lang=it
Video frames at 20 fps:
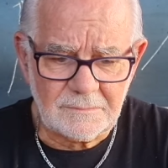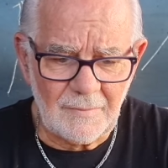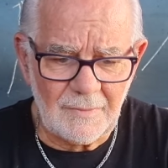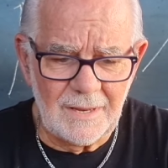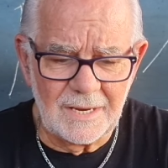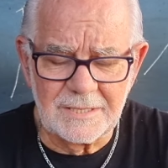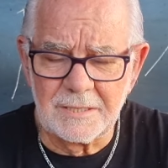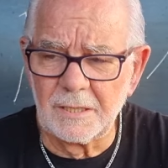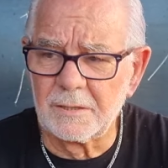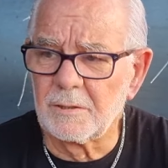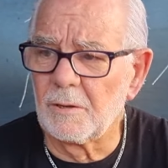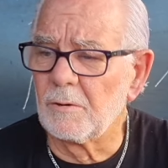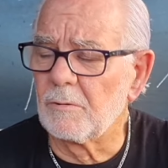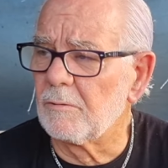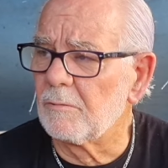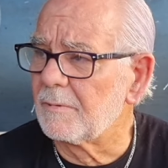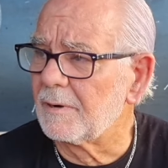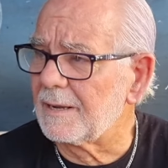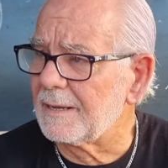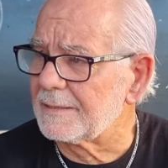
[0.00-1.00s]
dal settore
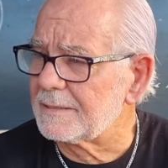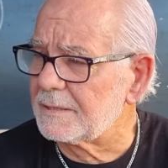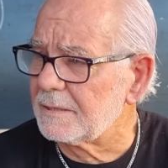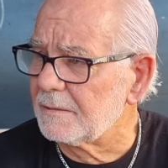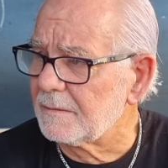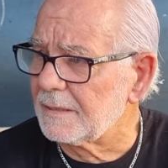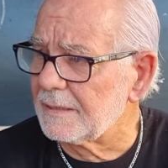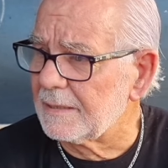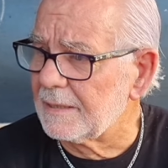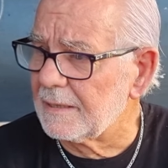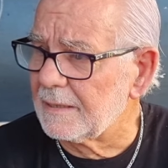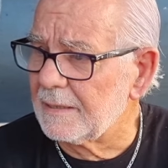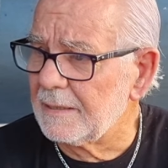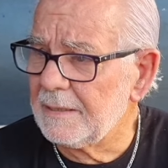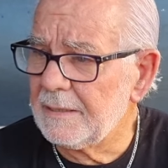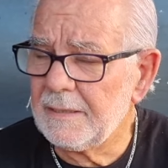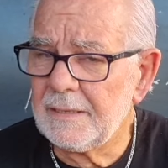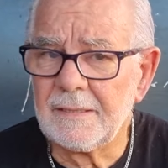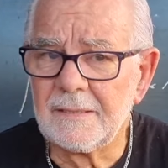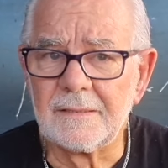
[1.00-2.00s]
comunicazione del,
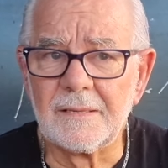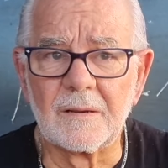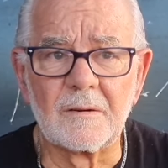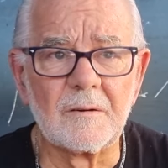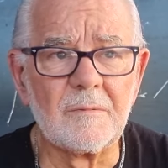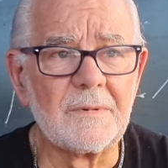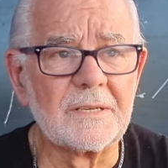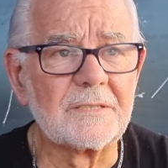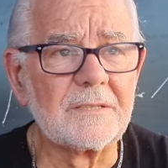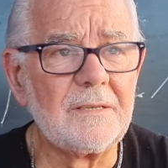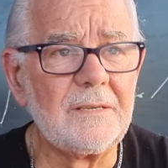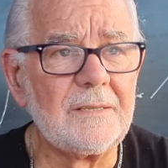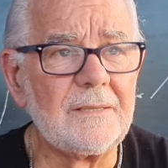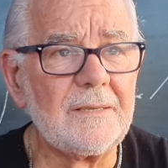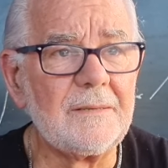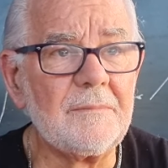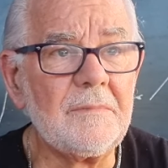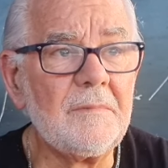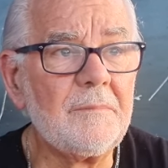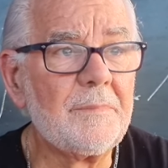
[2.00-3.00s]
del Roma
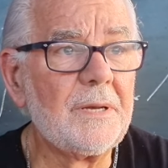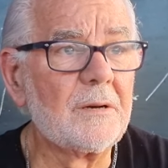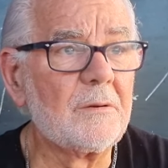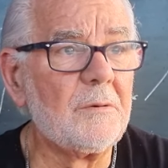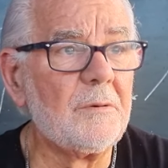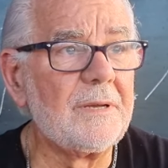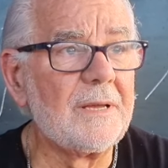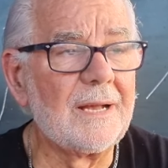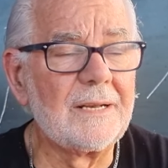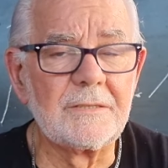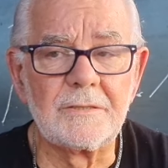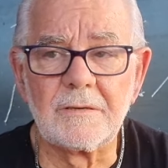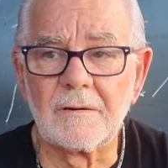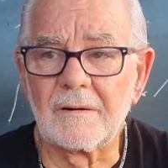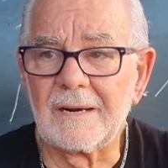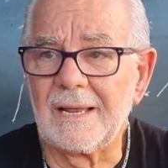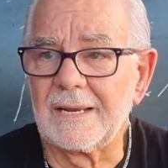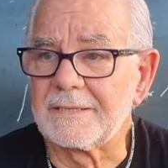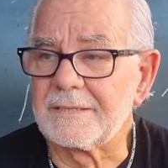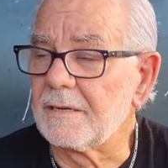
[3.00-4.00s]
City, per cui
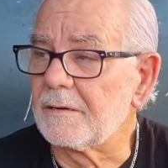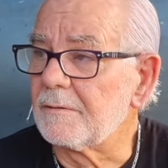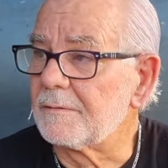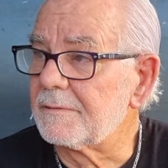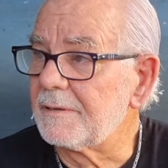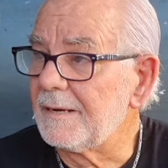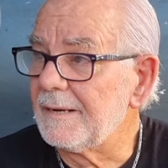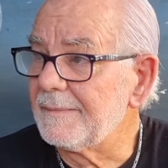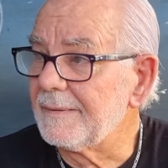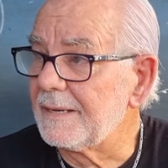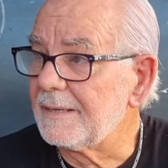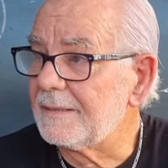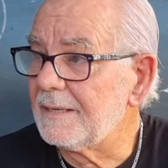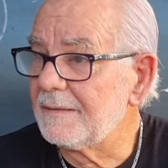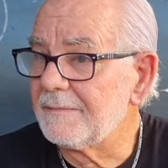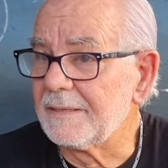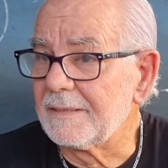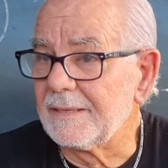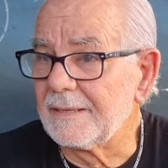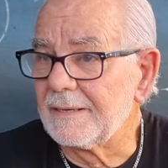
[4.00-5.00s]
aggiornarsi
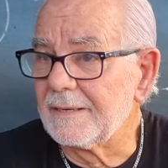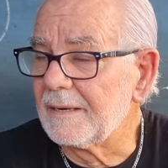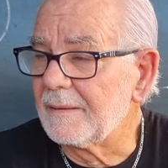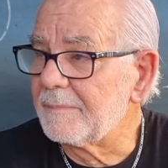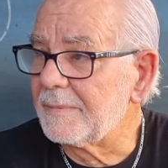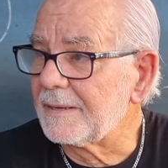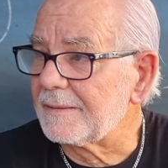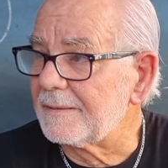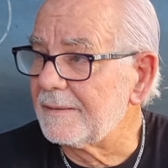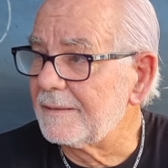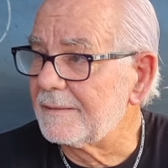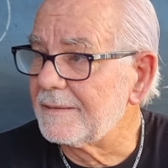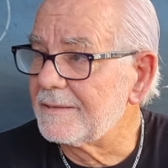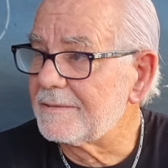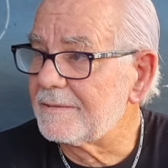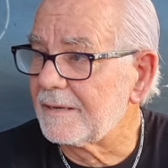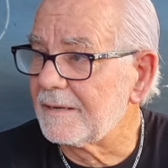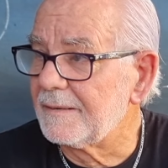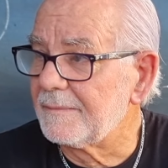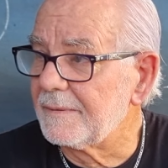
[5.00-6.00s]
continuamente e vedere le partite in
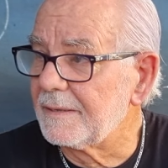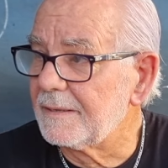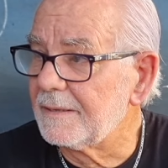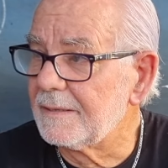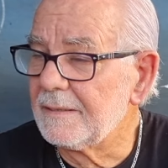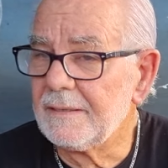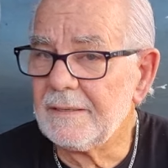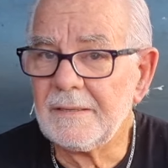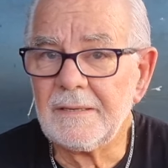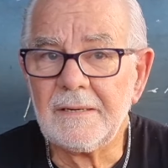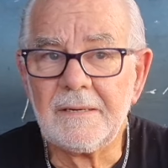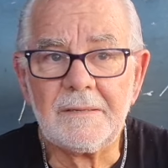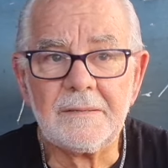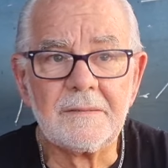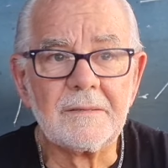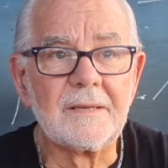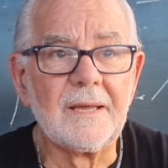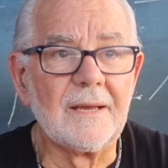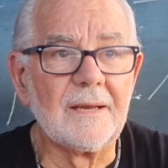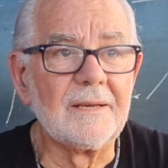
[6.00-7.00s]
streaming,
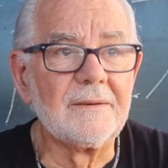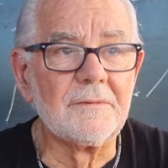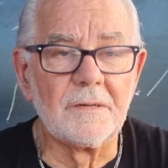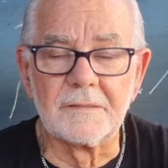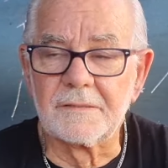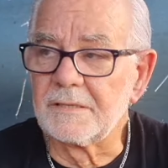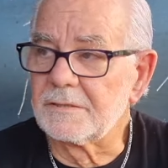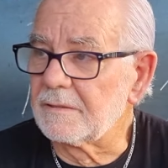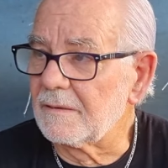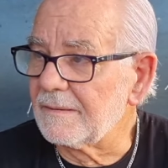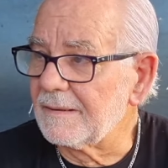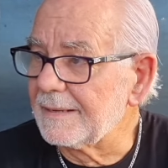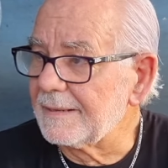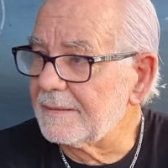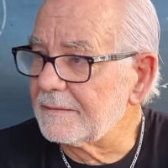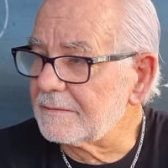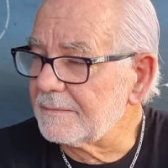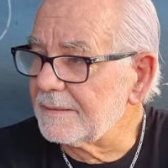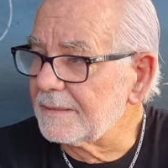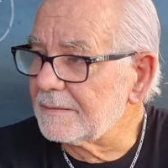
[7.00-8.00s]
che a volte sono
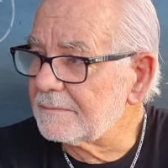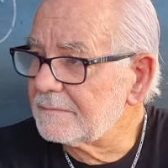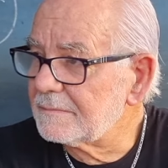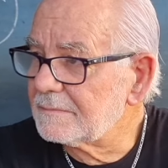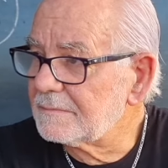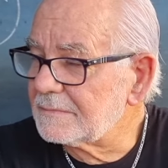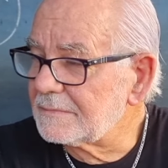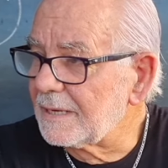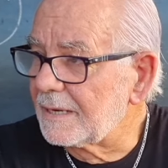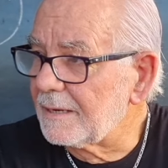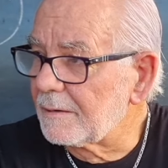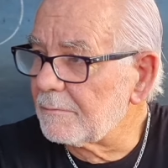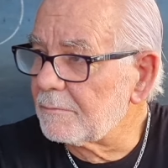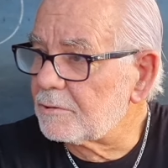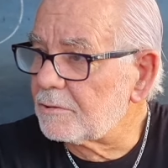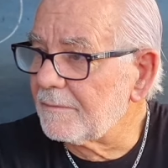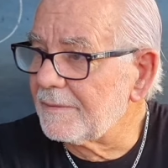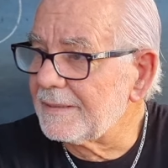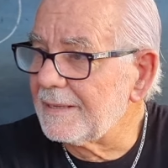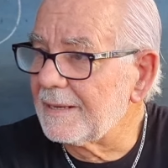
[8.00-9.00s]
anche, insomma, è
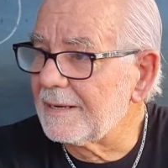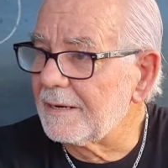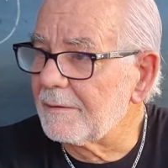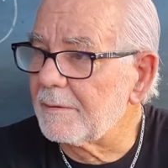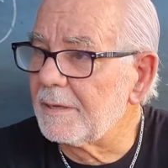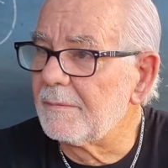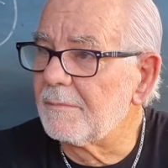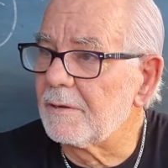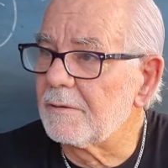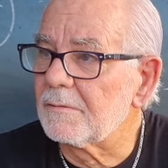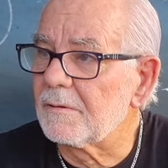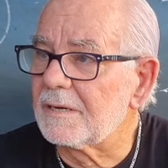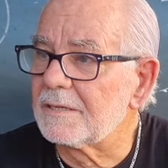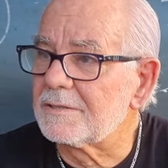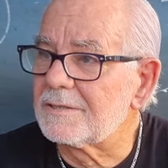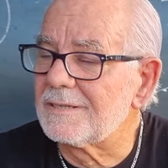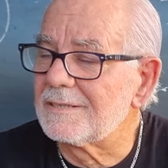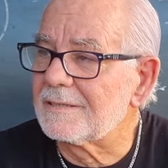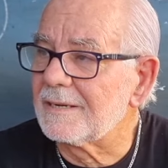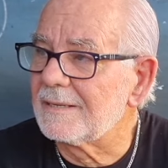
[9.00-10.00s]
caruccio vederle, in modo
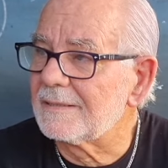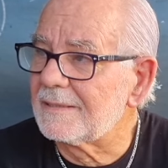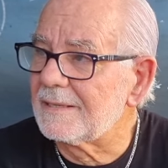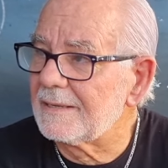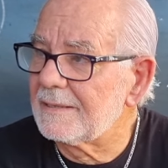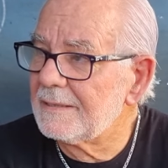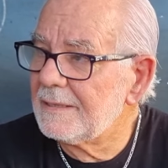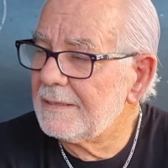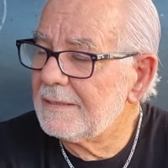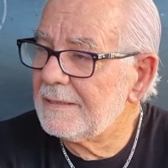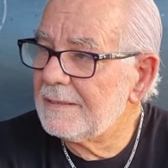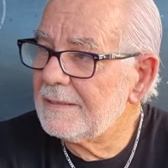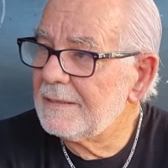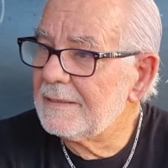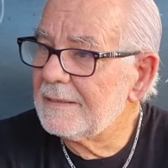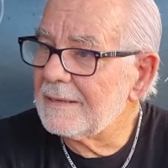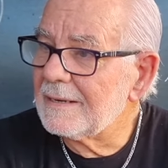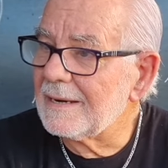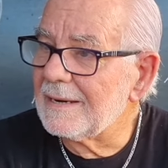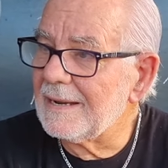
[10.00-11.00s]
che si senta
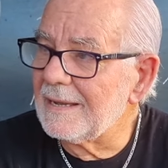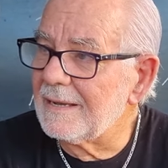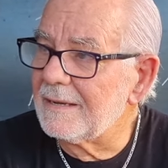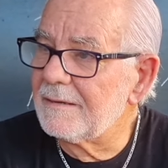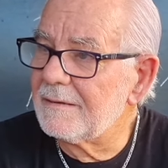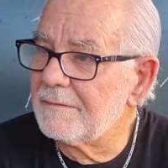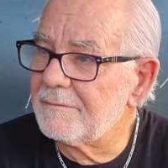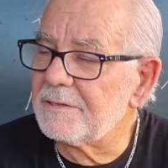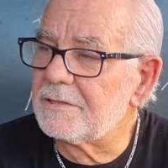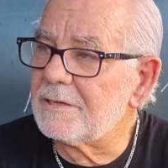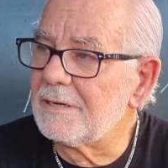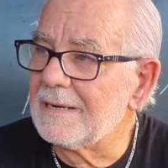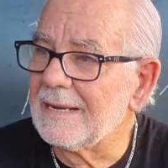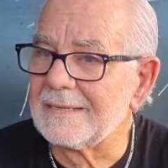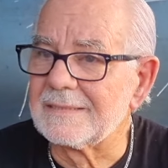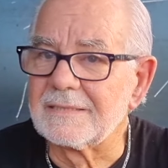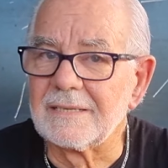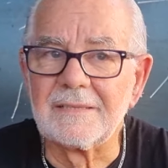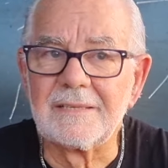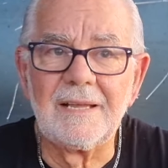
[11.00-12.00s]
la
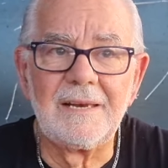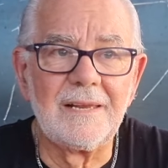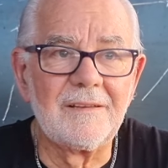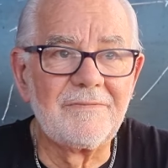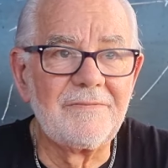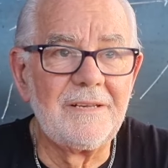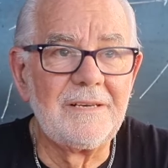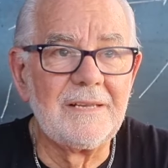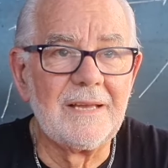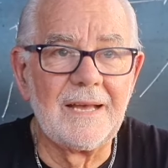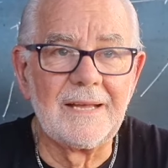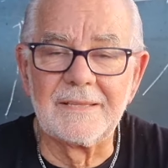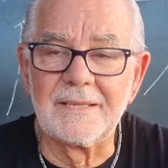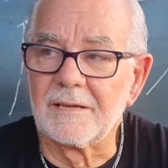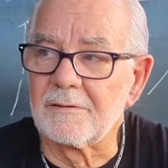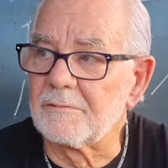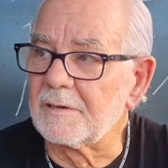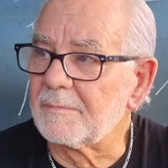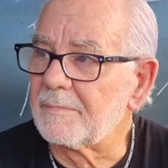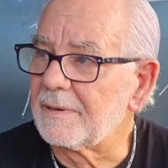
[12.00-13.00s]
vicinanza delle
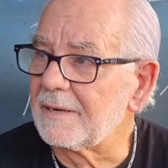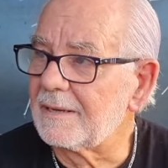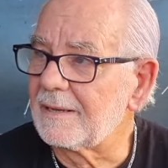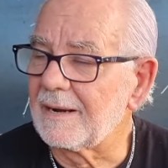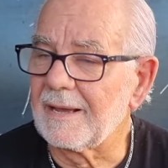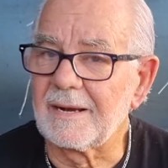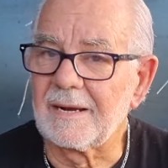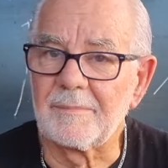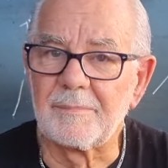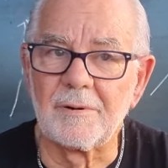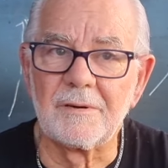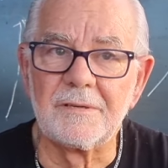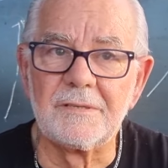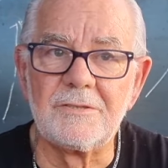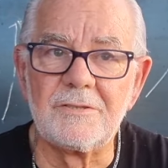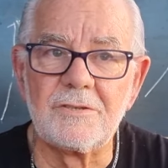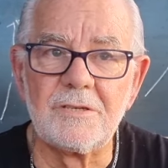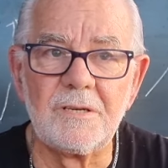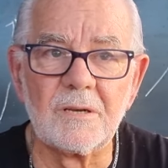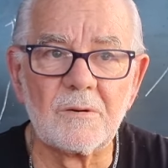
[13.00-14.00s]
affiliate a noi, per creare poi
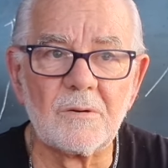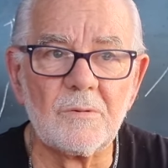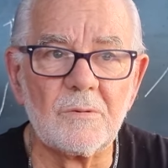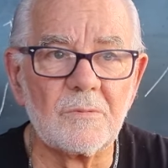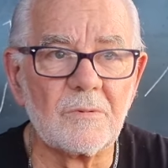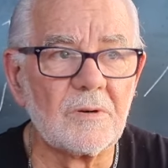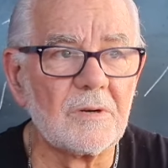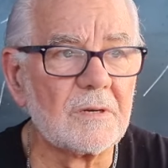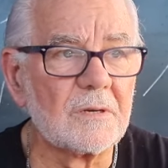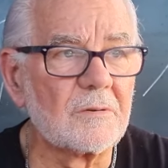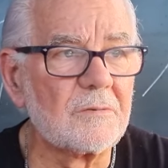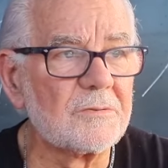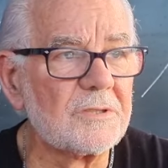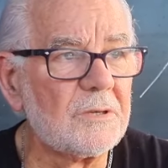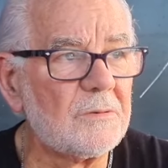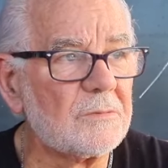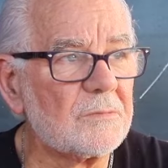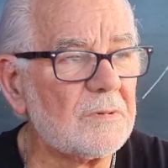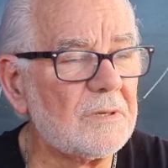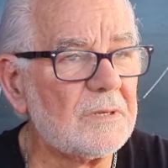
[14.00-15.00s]
in giro un,
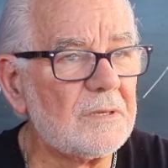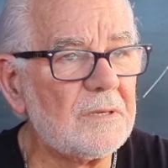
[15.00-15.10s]
così un,